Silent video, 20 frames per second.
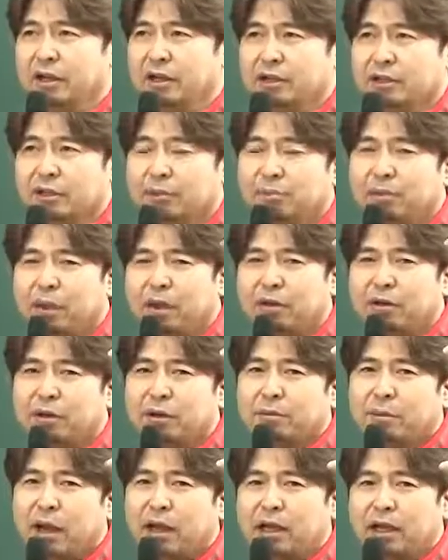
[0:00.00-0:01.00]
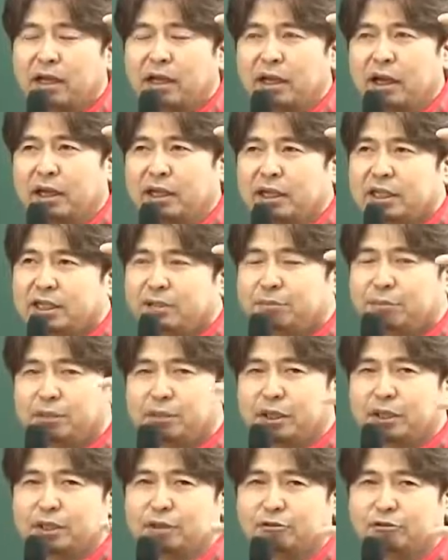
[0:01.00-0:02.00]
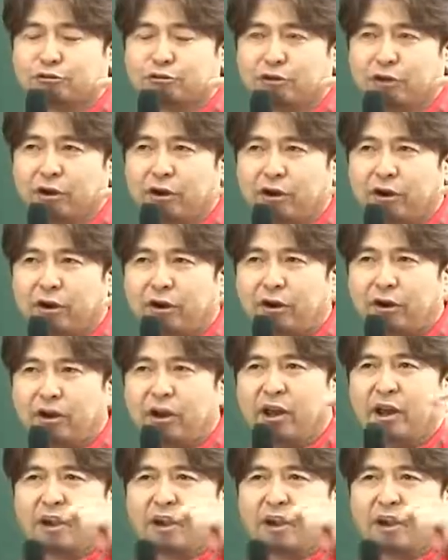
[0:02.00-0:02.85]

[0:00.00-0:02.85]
선발인원이 만약에 한 20% 줄어요.